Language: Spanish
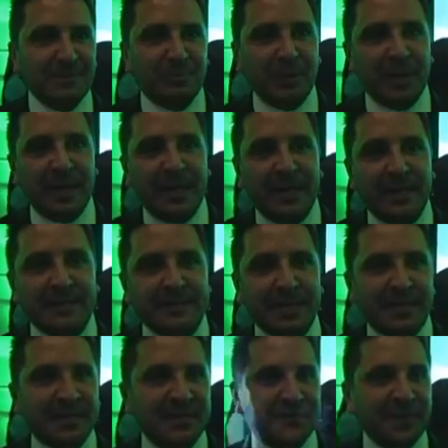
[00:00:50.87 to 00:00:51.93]
Pues
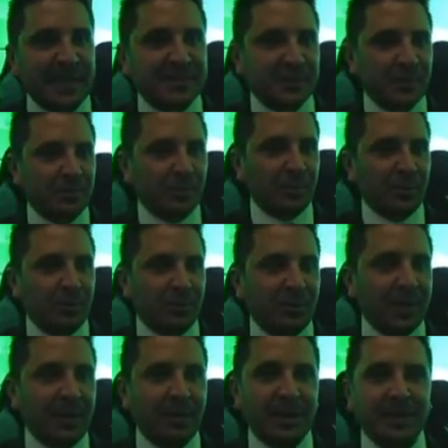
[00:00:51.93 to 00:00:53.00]
satisfecho
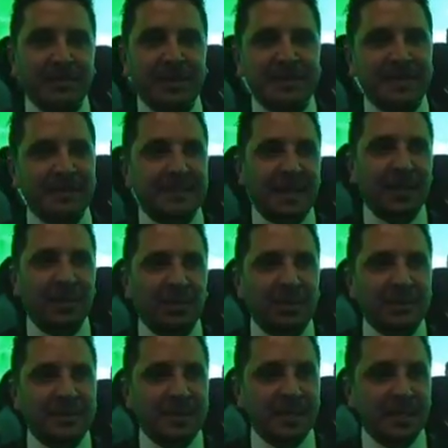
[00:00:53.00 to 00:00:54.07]
por haber representado
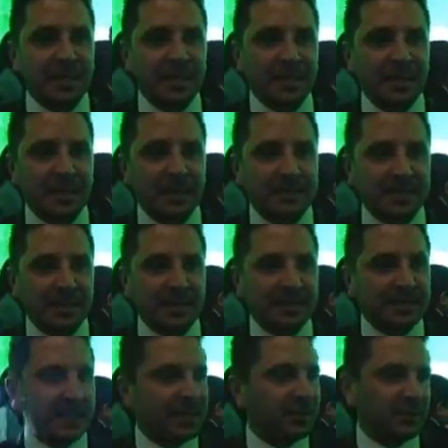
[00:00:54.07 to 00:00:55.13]
este, este
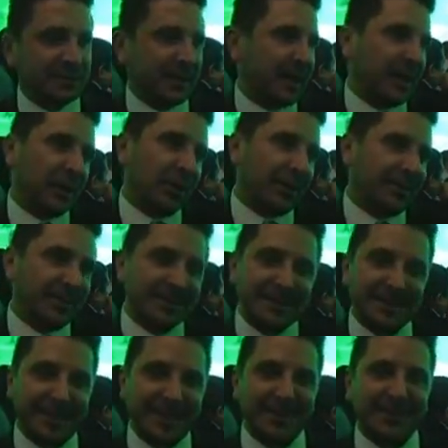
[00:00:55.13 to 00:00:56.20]
distrito, seguirlo
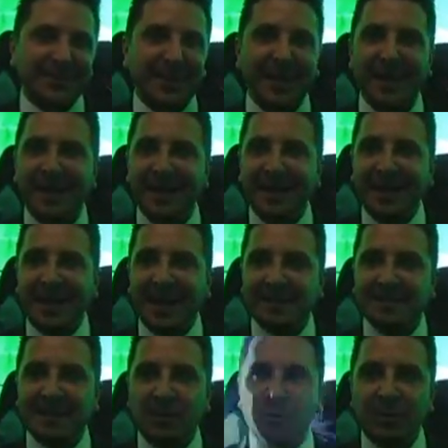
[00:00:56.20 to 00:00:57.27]
representando hasta,
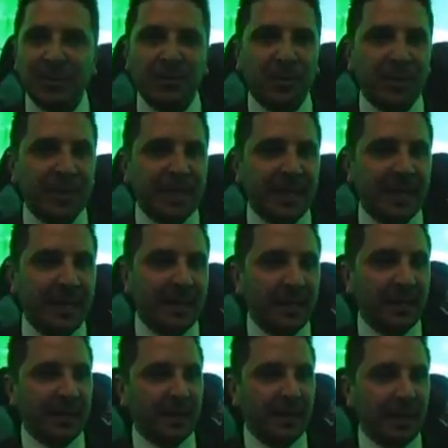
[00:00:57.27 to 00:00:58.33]
hasta el último
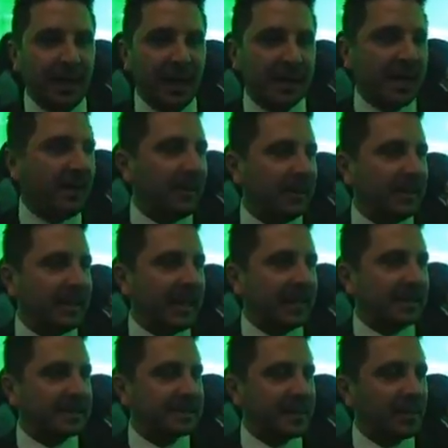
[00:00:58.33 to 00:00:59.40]
día eh, a
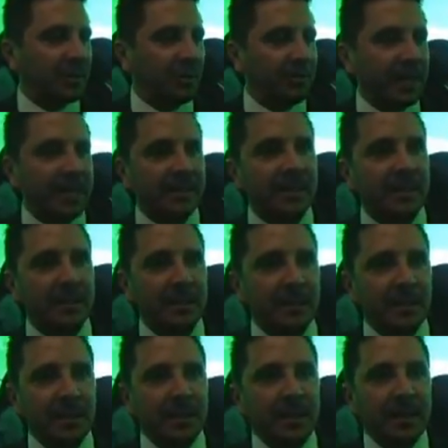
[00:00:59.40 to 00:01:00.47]
cabalidad esta encomienda.
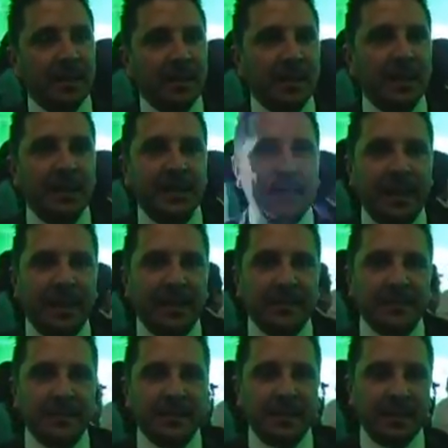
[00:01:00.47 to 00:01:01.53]
En
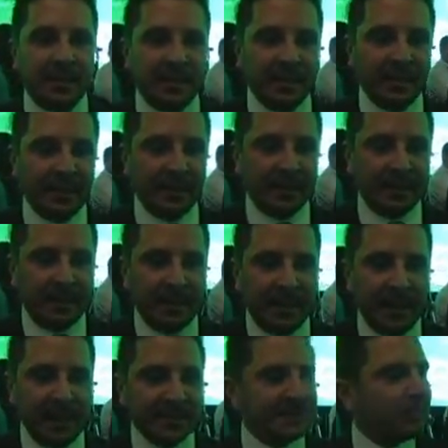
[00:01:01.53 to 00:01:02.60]
realidad eh,
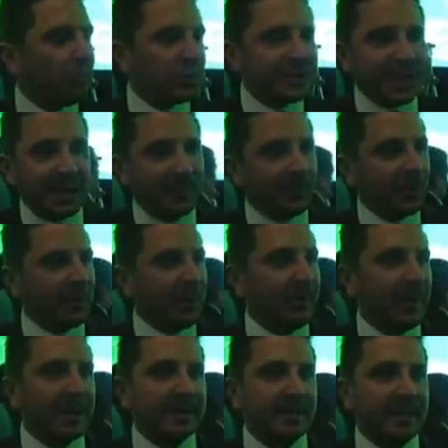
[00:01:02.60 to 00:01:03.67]
es mucha la
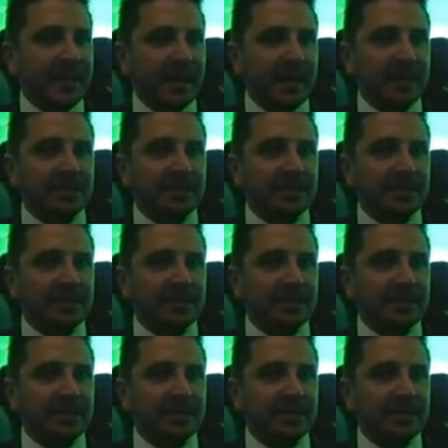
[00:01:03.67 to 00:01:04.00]
problemática,